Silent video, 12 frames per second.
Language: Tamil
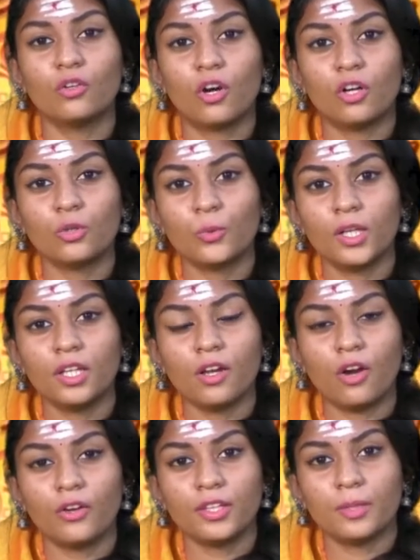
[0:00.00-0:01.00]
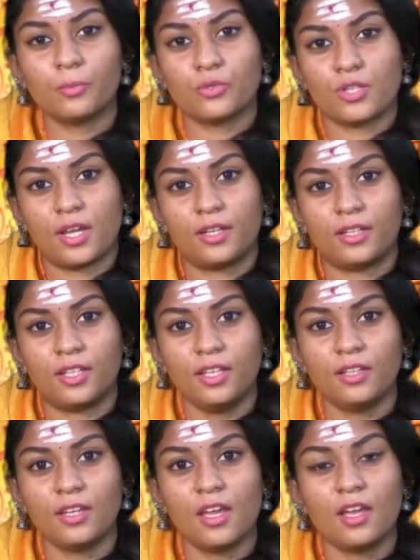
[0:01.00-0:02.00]
நாட் ஓன்லி ஆயுத பூஜை ஆன்ட்டி
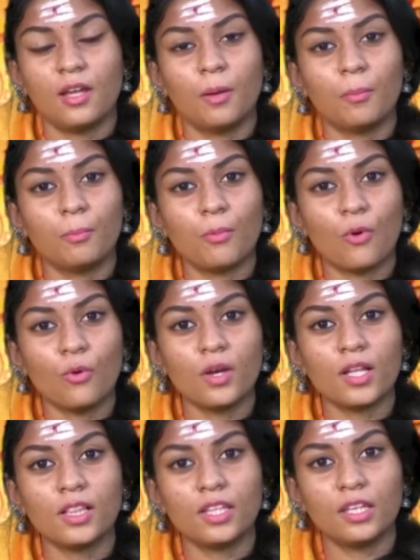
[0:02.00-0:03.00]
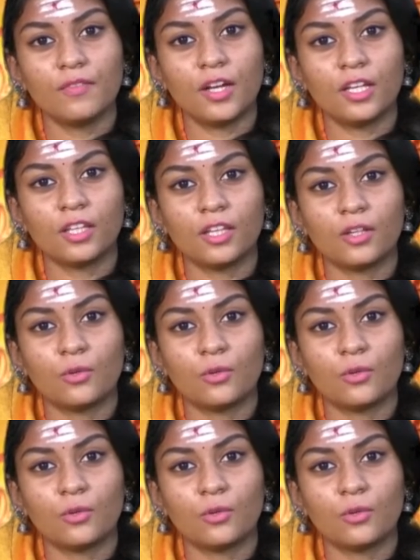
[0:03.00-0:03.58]
பொங்கல் தீபாவளிக்கு